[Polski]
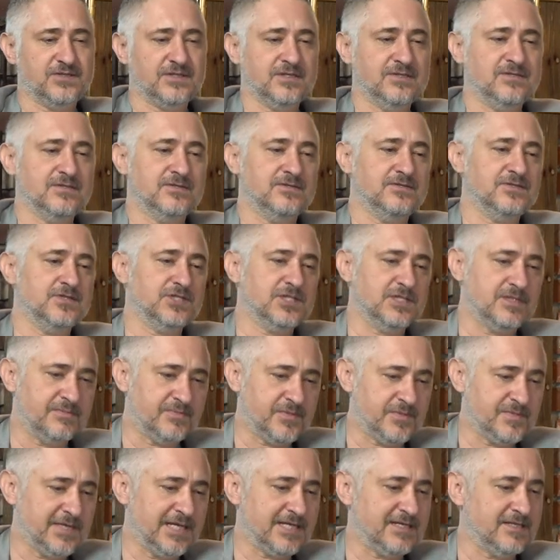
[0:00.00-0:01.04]
Do tego no, oczywiście te
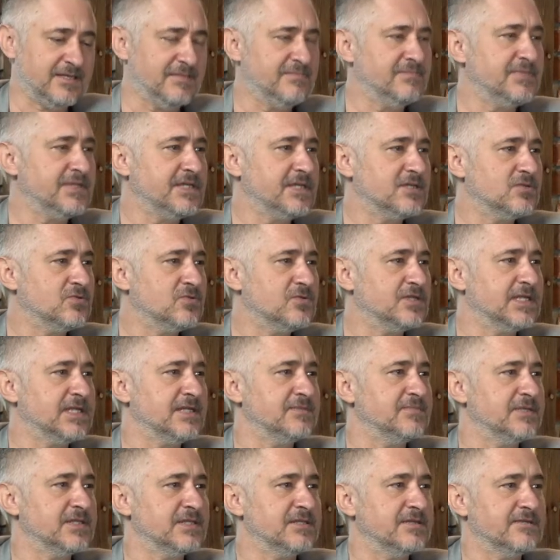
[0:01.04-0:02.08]
pomiary temperatury,
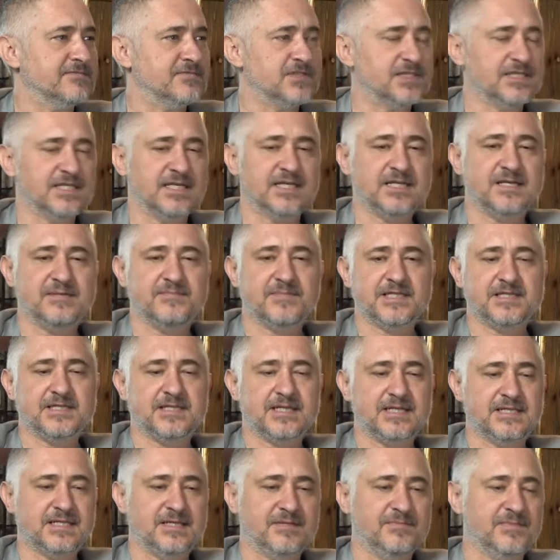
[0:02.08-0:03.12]
jakby te wszystkie
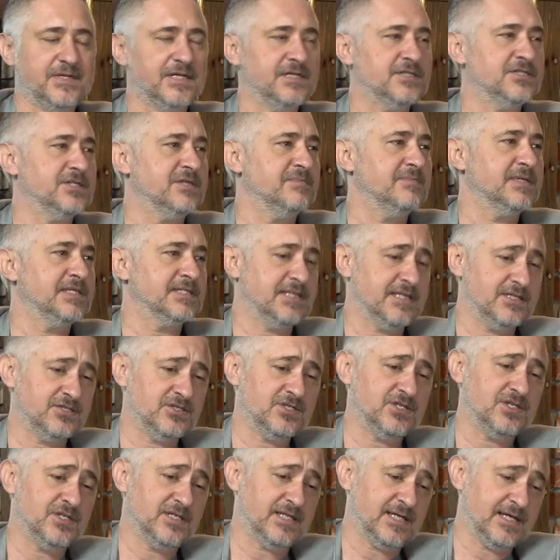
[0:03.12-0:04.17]
elementy jak najbardziej,
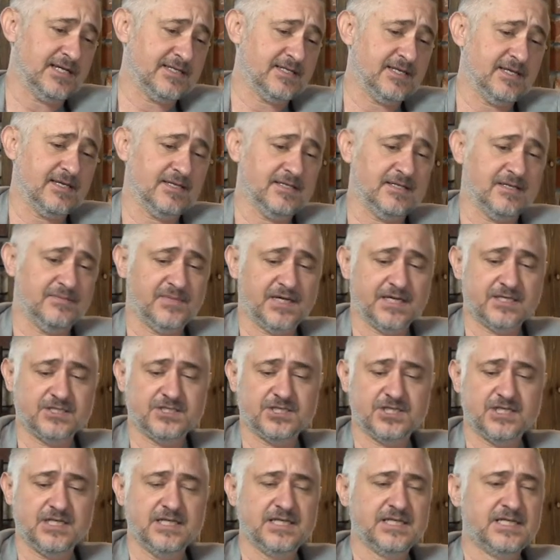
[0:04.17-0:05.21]
maseczki, takie jak
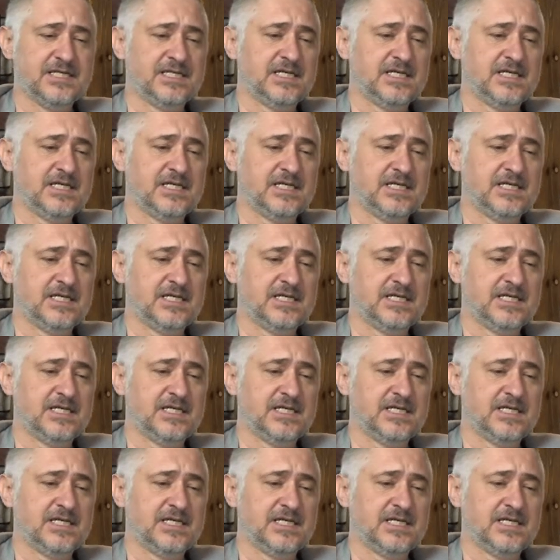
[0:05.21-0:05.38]
najbardziej,